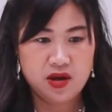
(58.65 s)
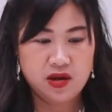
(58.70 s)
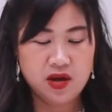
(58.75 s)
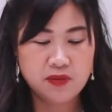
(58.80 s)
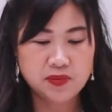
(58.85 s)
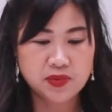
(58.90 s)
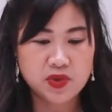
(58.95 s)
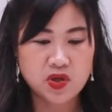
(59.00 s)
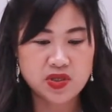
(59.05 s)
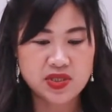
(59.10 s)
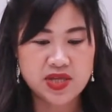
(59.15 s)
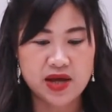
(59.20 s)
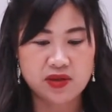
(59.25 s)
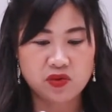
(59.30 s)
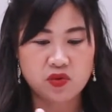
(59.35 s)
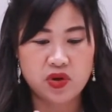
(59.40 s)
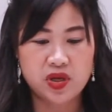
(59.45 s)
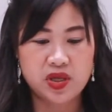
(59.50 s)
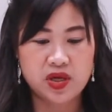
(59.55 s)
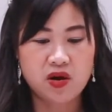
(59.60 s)
เริ่มต้นจาก
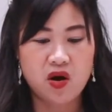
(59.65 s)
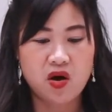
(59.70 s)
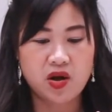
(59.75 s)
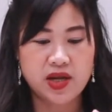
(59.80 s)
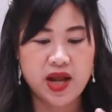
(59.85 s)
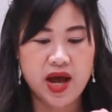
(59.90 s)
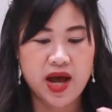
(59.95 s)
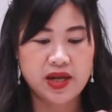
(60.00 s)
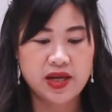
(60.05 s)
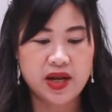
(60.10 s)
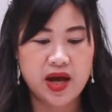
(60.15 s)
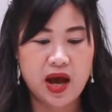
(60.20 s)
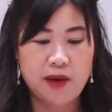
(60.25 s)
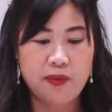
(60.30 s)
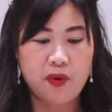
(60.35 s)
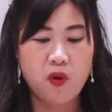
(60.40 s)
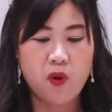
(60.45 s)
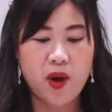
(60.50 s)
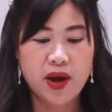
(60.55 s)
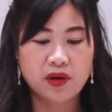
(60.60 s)
ตัวนี้ก่อนได้นะคะ
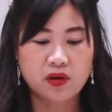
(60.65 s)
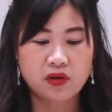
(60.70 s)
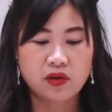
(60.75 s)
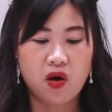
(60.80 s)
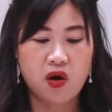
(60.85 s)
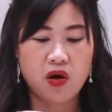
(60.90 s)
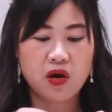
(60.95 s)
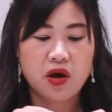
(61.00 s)
เพราะว่าน้อ